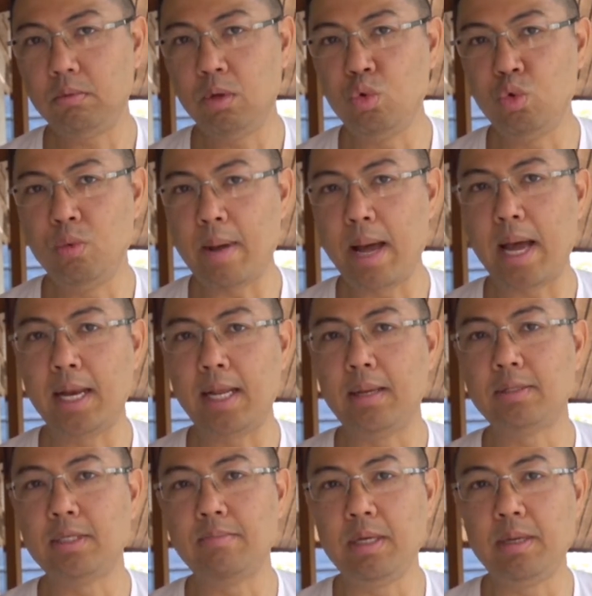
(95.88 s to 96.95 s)
ดูมาเนี่
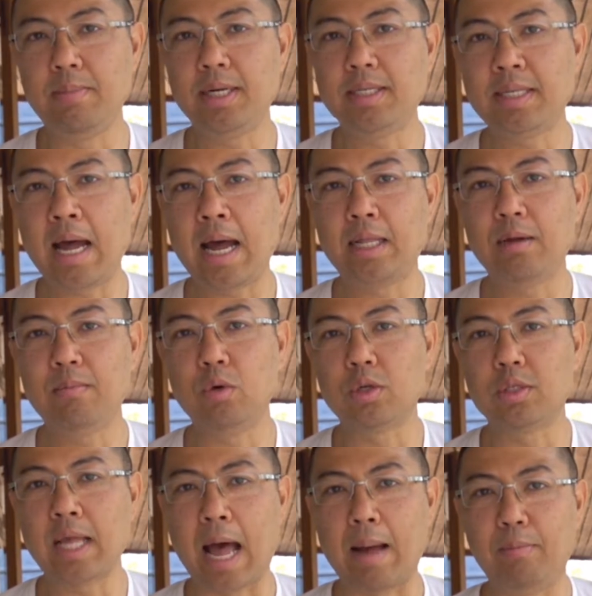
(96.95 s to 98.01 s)
ย จะมี b r e s a ทั้งหมด
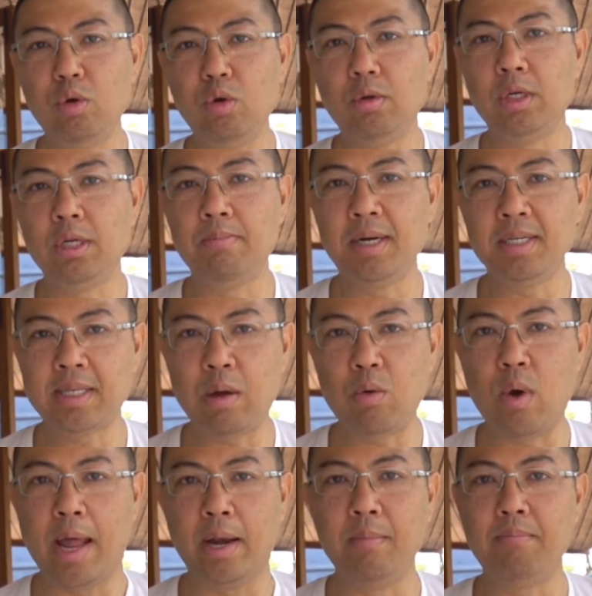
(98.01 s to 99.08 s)
3 รุ่น คือ b r e s a
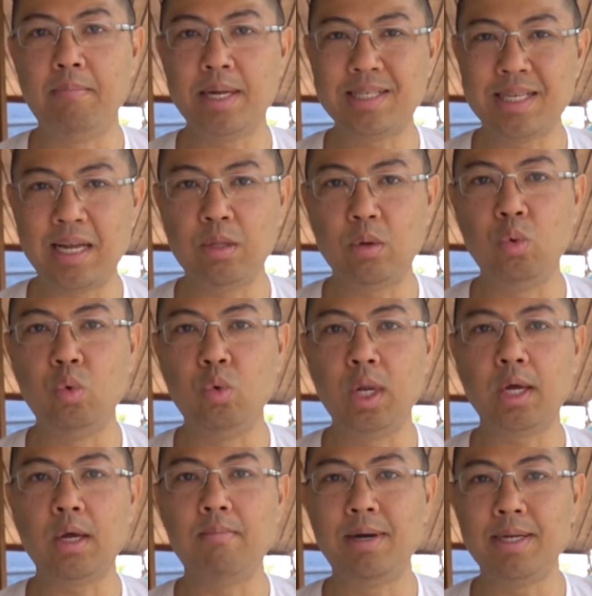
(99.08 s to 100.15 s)
1 b r e s a 2
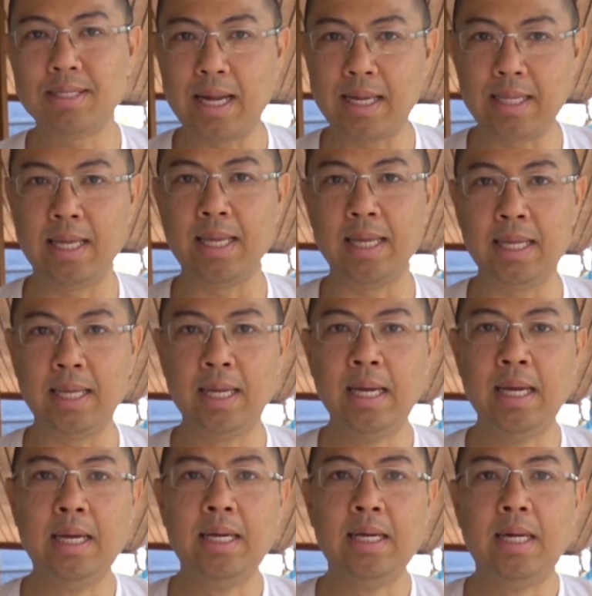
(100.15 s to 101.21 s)
แล้วก็ b r e s a 3
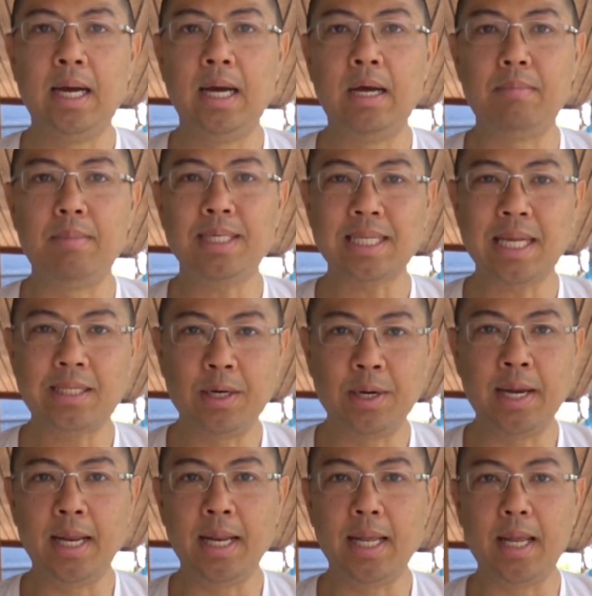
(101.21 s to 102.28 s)
b r e s a
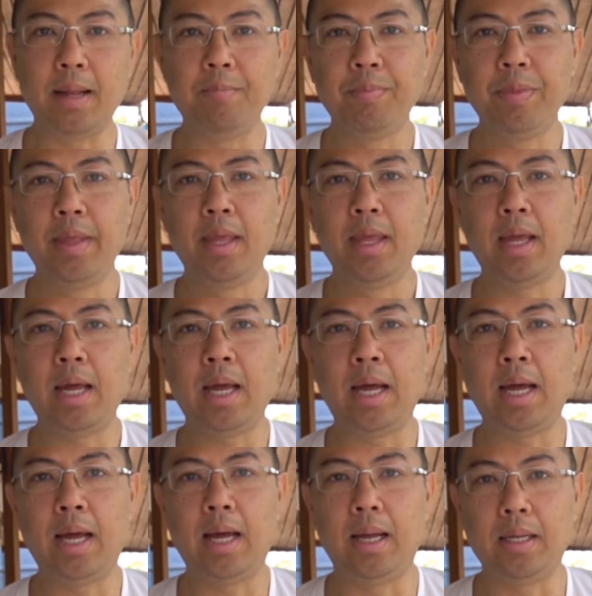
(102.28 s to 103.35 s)
3เนี่ย
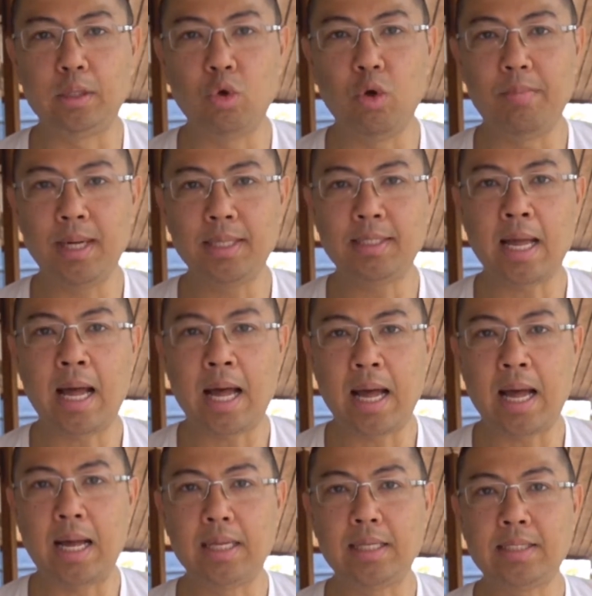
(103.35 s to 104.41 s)
ตัว b r e s a
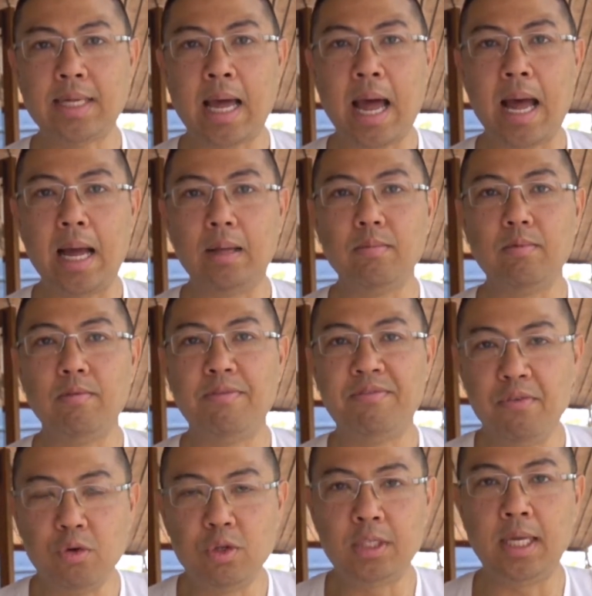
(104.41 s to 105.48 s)
จ้าง
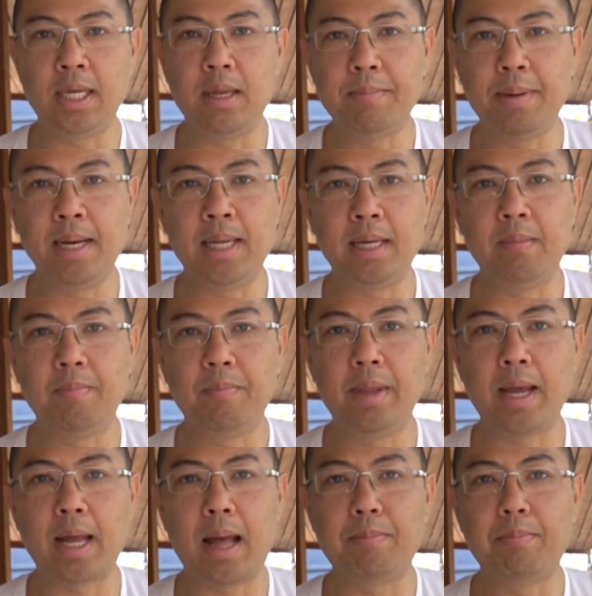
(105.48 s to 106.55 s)
ฟูจิผลิต
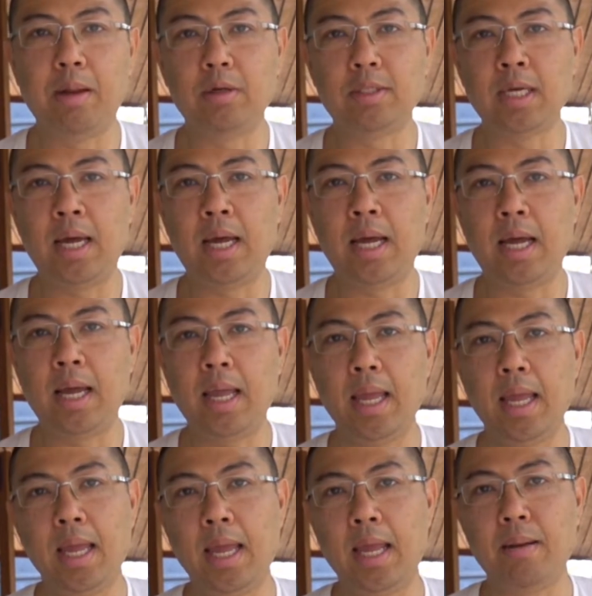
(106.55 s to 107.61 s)
นะครับ เราจะ
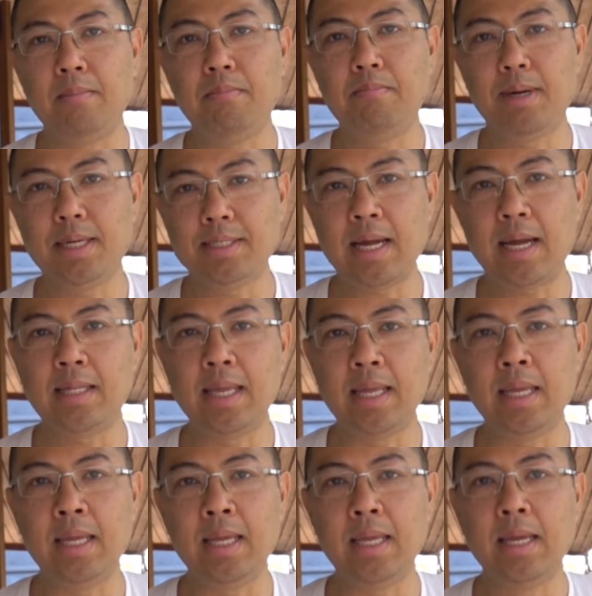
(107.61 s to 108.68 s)
เห็น b r e s a
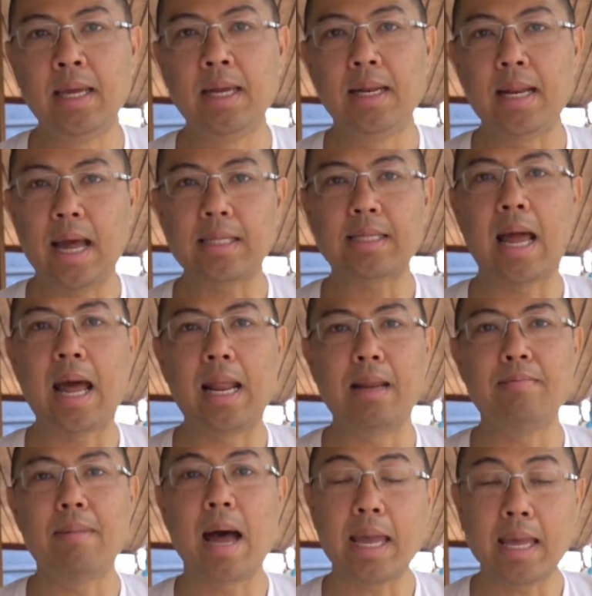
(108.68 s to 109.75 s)
3หน้าตา
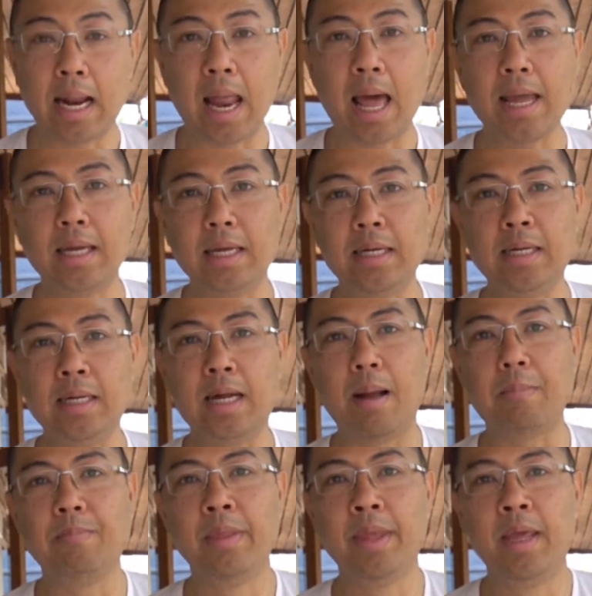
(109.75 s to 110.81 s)
ละไม้คล้ายคลึงกับ